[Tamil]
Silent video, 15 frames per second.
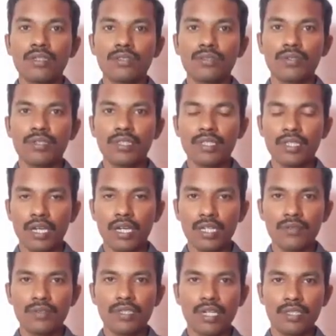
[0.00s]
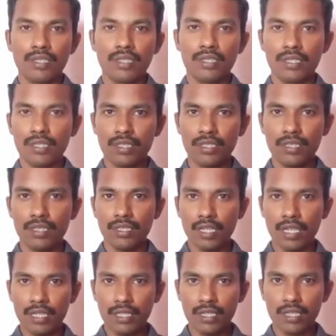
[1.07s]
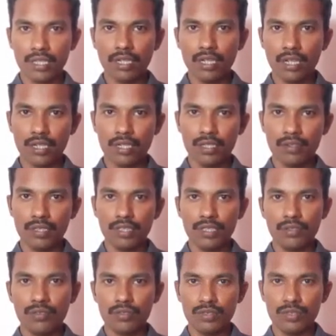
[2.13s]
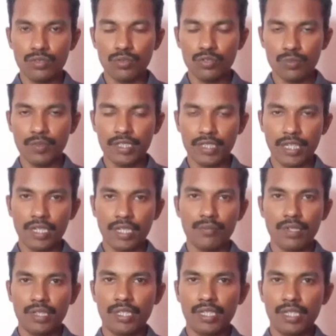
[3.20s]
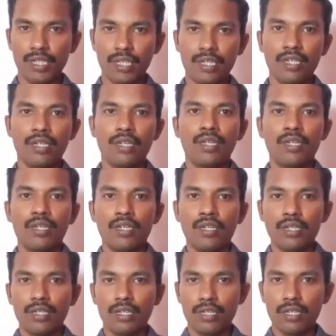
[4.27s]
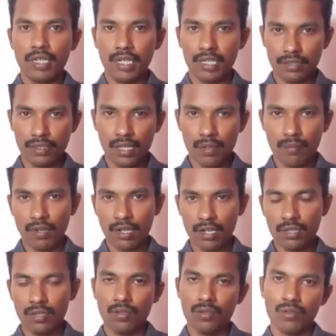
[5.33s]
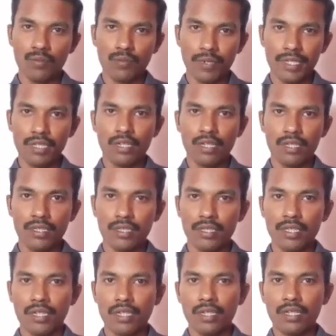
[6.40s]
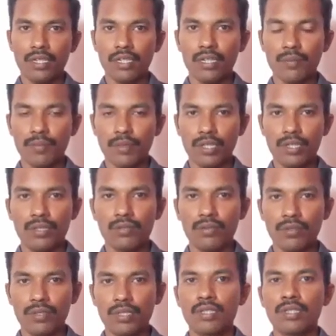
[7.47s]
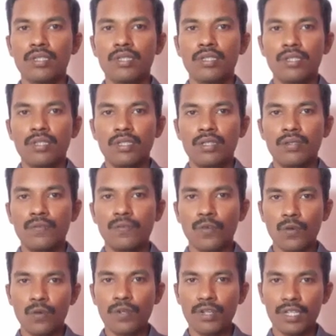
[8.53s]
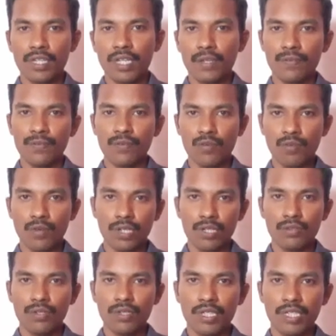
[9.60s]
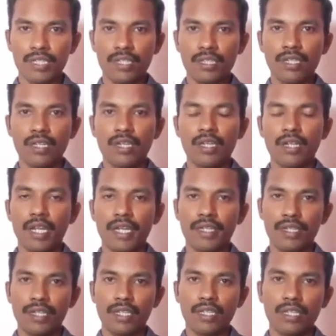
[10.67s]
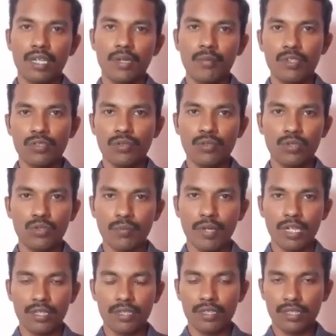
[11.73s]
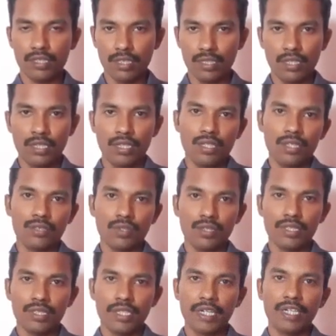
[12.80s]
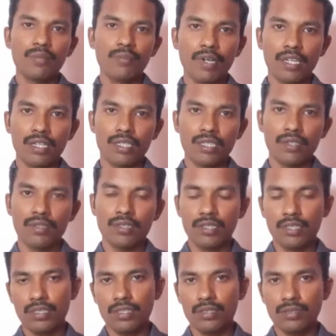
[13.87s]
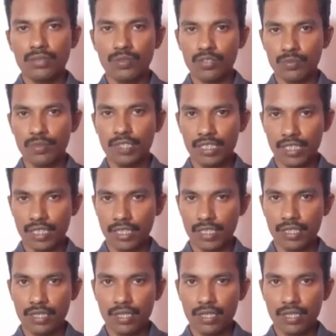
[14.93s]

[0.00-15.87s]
ஸோ இந்த ஆய்வு நடத்துறதுக்கு எந்த காரை வந்து யூஸ் சூஸ் பண்ணியிருக்காங்கன்னு பார்த்தீங்கன்னா டெஸ்லா மாடல் ஒய் காரு அப்புறம் இன்னொன்று ஃபோர்டு எஃப் ஒன் டுவெண்ட்டி லைட்னிங் அப்படின்னு சொல்லிட்டு ஒரு மாடல் இருக்குது ஸோ இந்த ரெண்டு மாடலை தான் வந்து சூஸ் பண்ணியிருக்காங்க